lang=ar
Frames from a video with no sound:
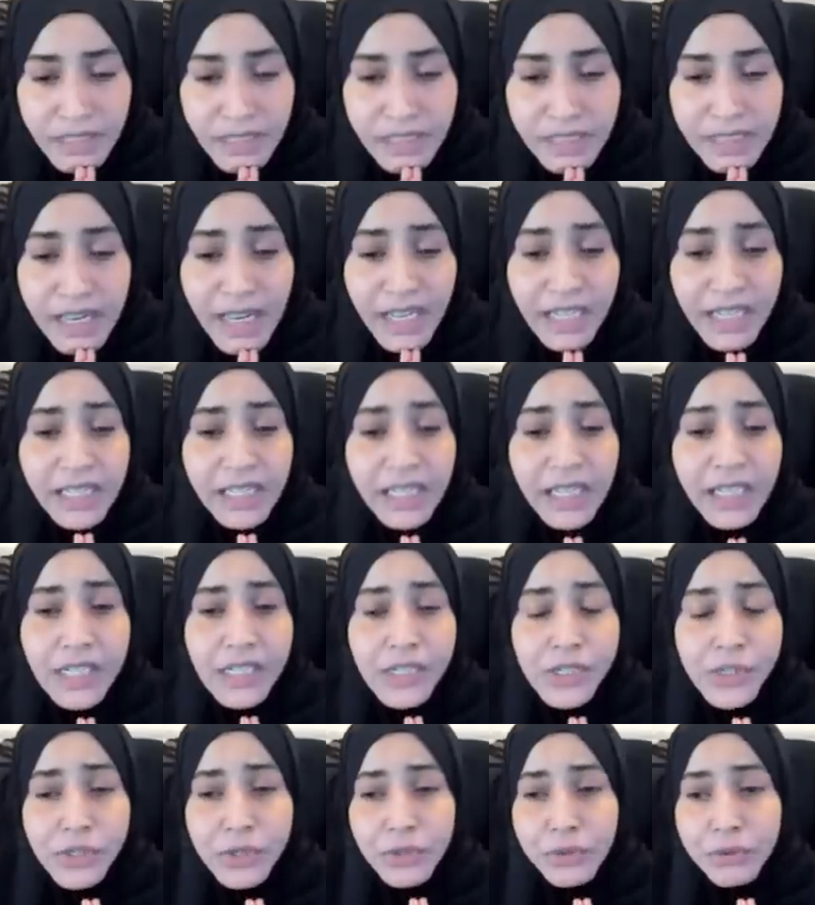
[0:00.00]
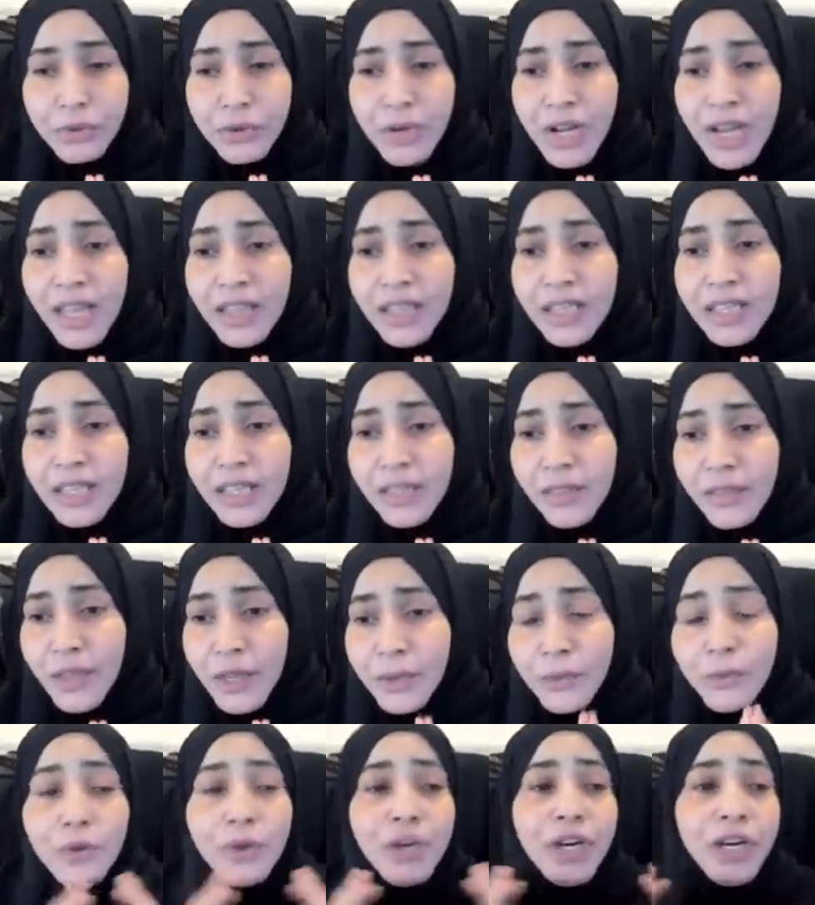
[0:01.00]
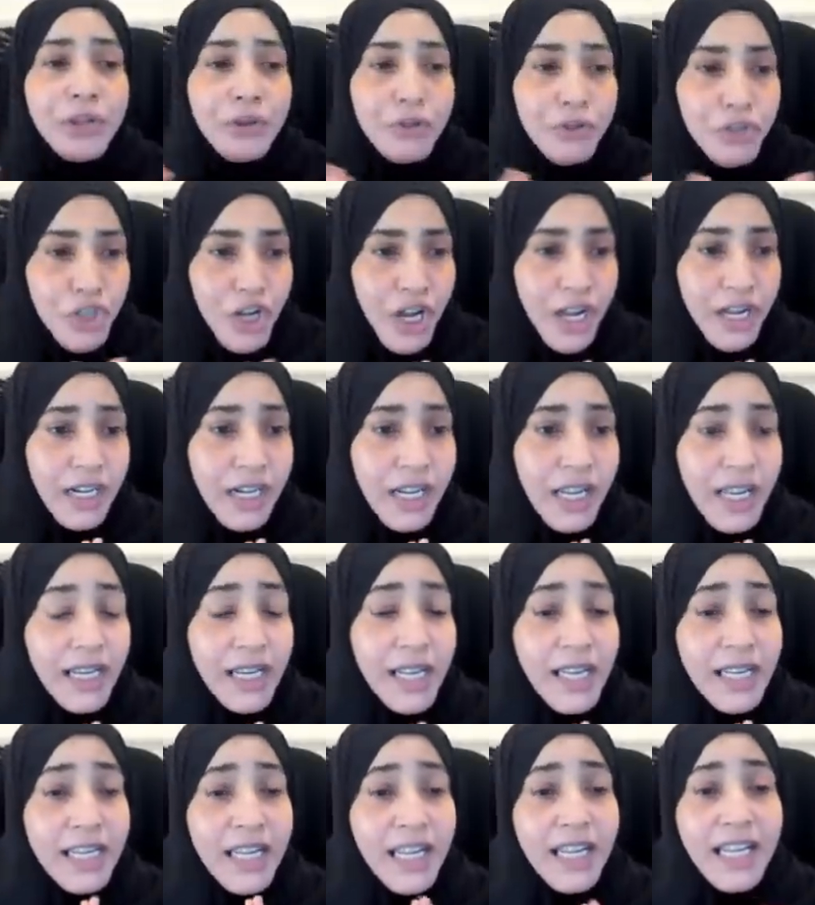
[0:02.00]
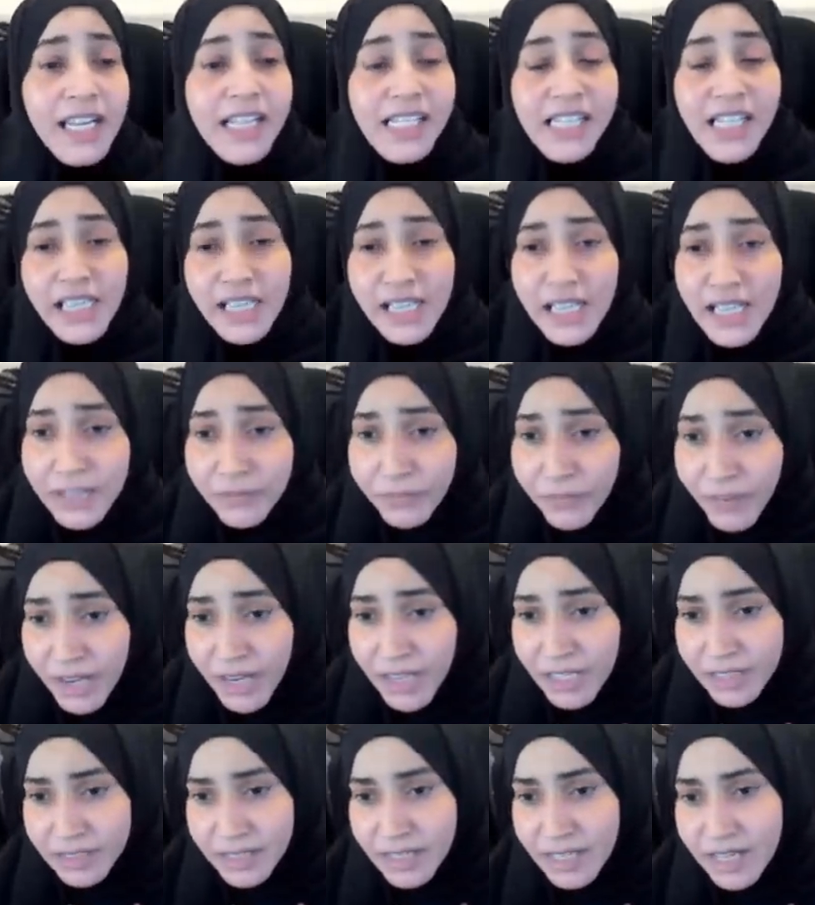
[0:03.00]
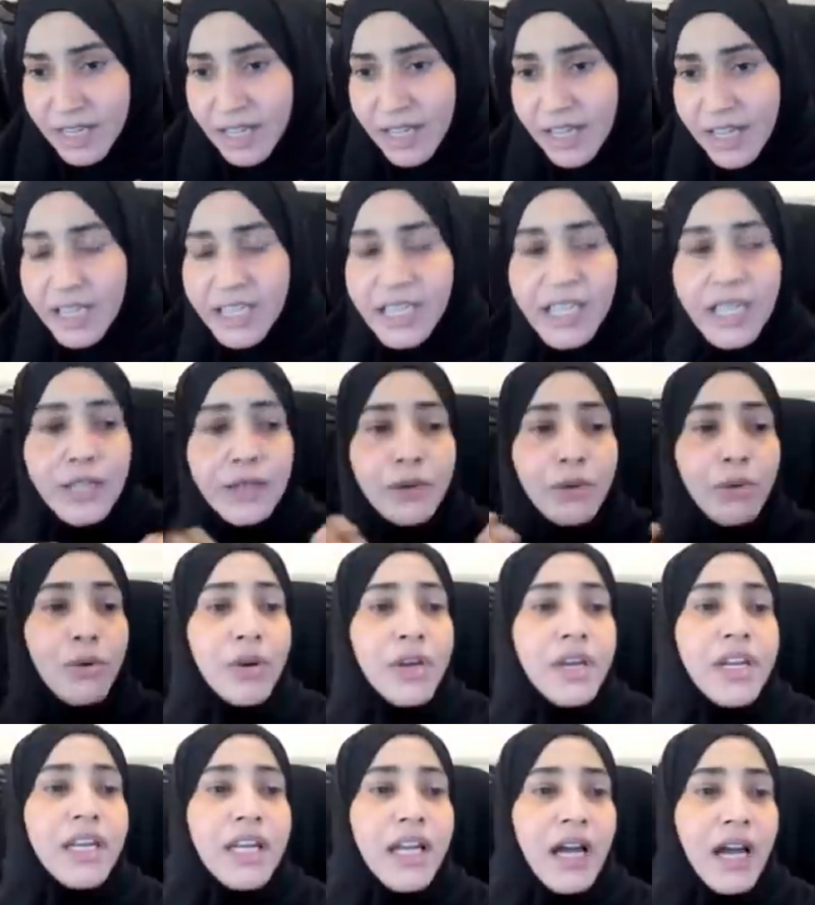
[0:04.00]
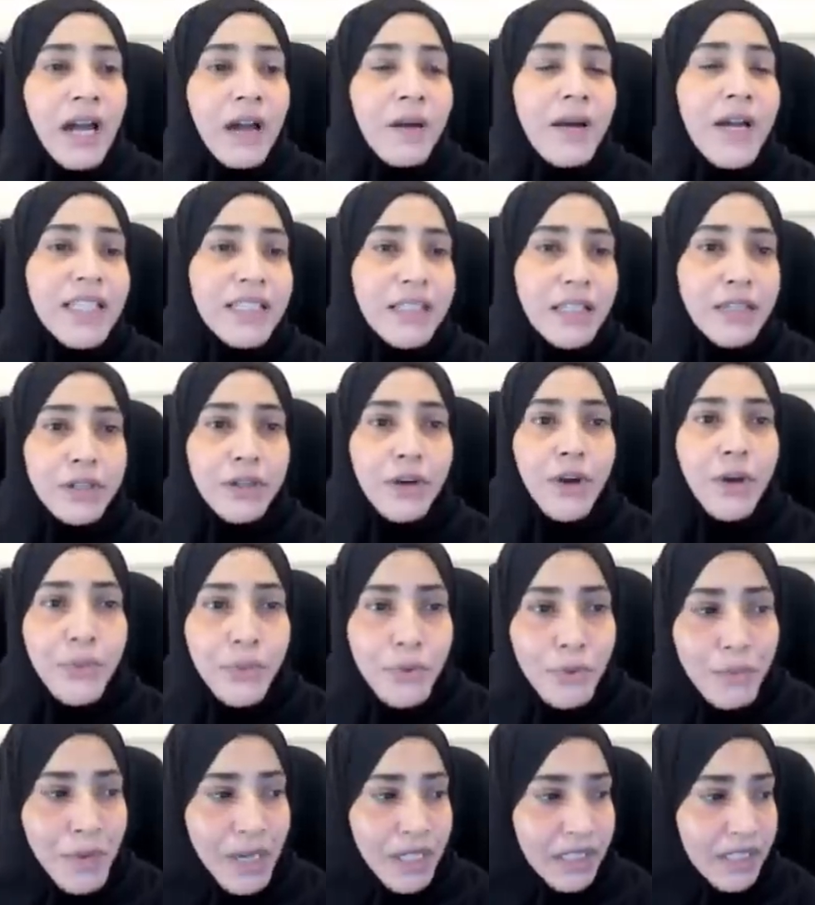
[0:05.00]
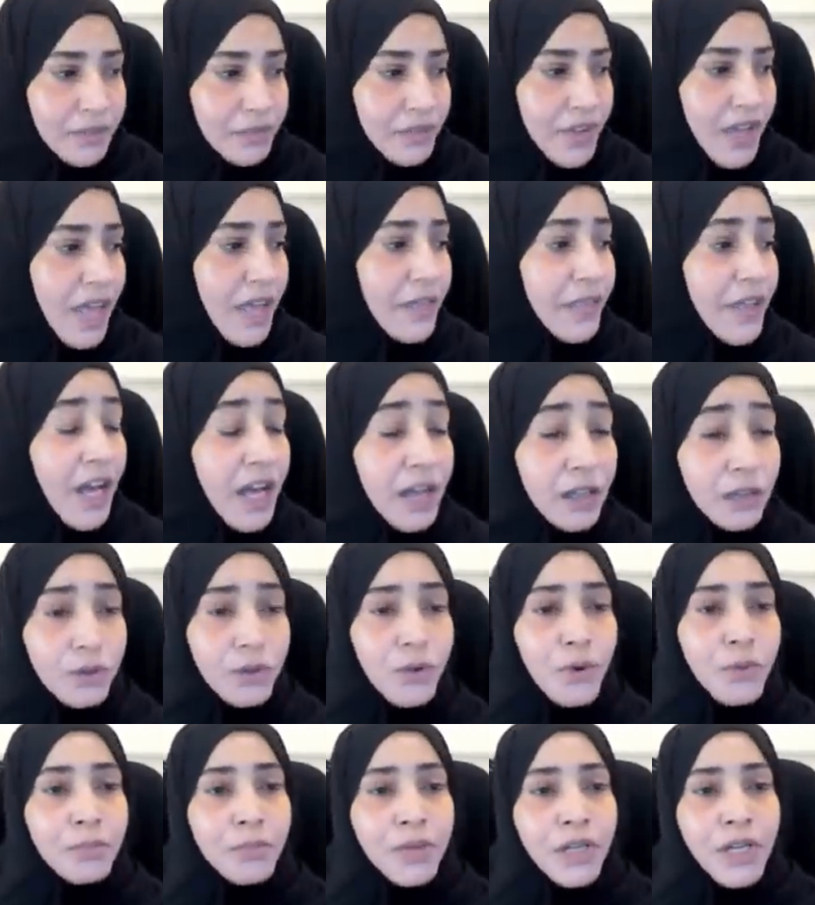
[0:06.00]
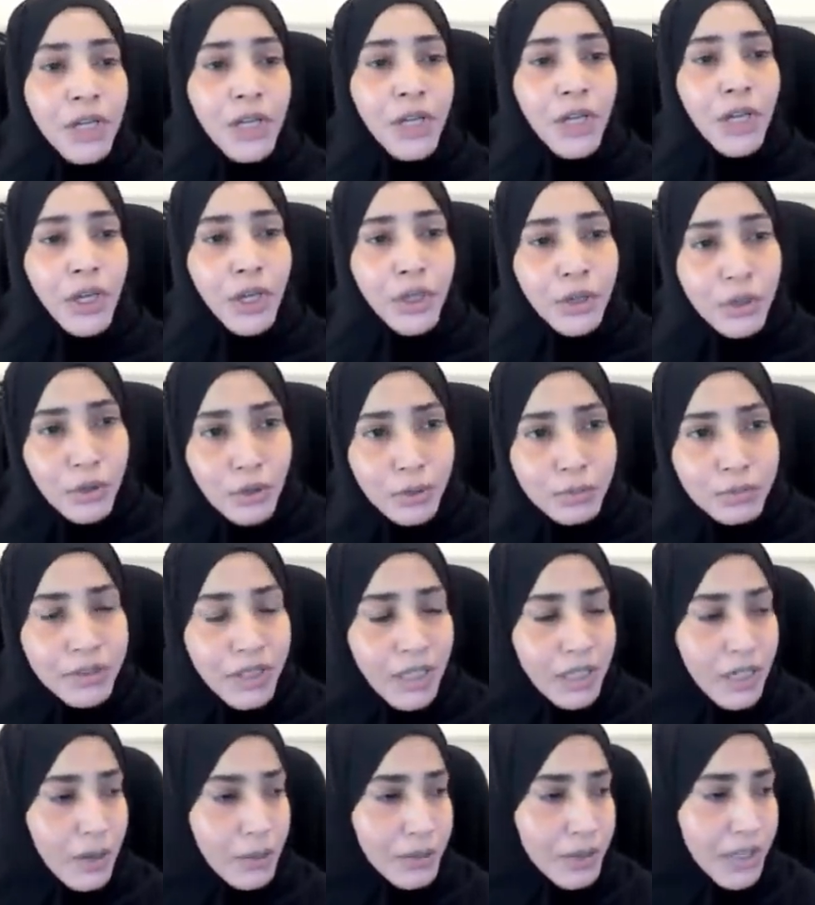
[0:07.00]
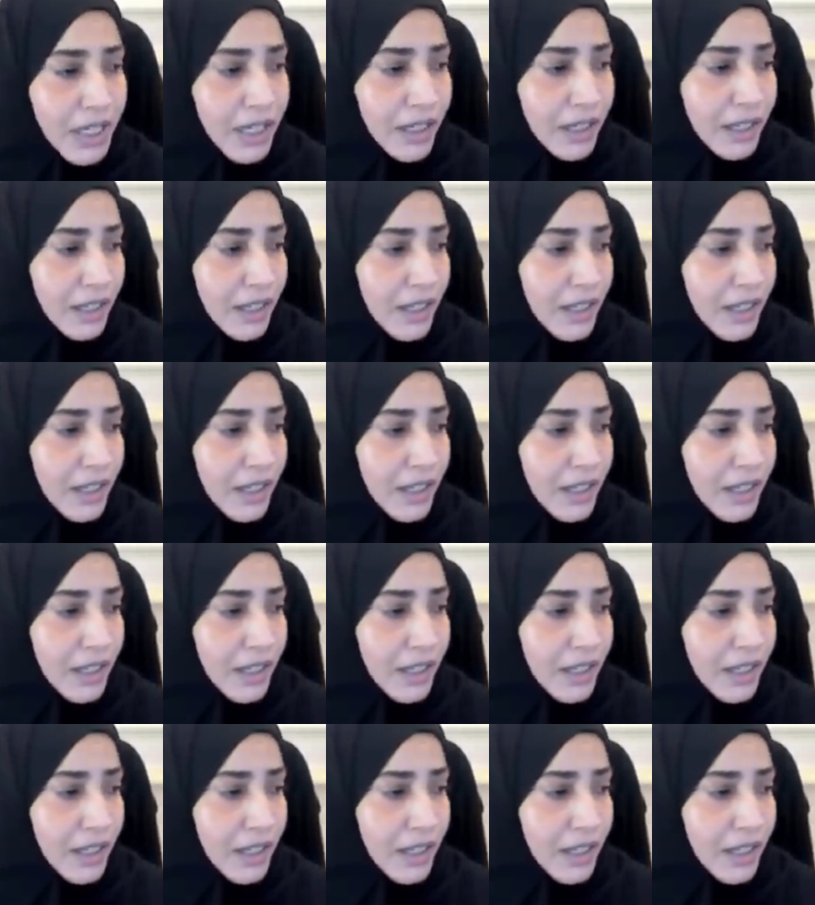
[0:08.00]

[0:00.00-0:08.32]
لكن احس انه هذه ضروري انه نشاركها لانها ليست لي فقط هي لكل الاخوات اللي حضروا معنا فهذا حقكم انكم ترون